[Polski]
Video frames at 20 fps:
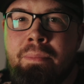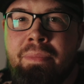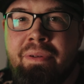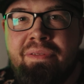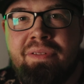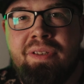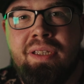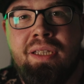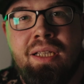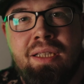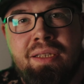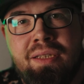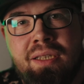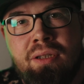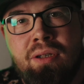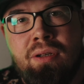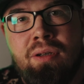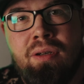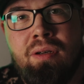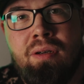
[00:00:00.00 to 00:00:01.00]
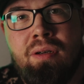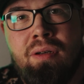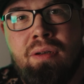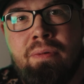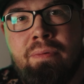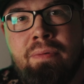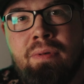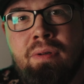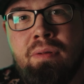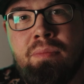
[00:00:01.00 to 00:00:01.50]
Pewnie
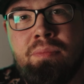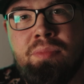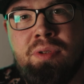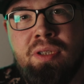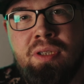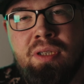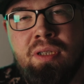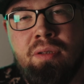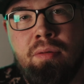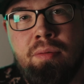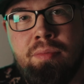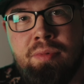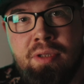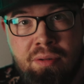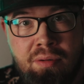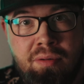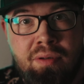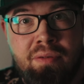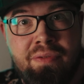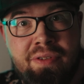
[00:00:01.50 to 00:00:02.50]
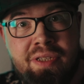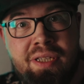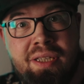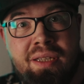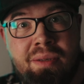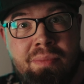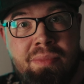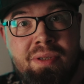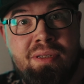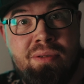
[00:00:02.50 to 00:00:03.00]
dlatego przyszedłem całkowicie
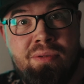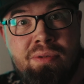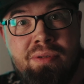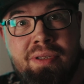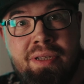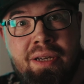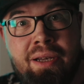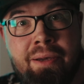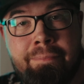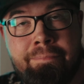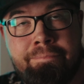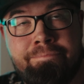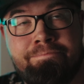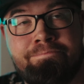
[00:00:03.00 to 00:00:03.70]
na bezlustra.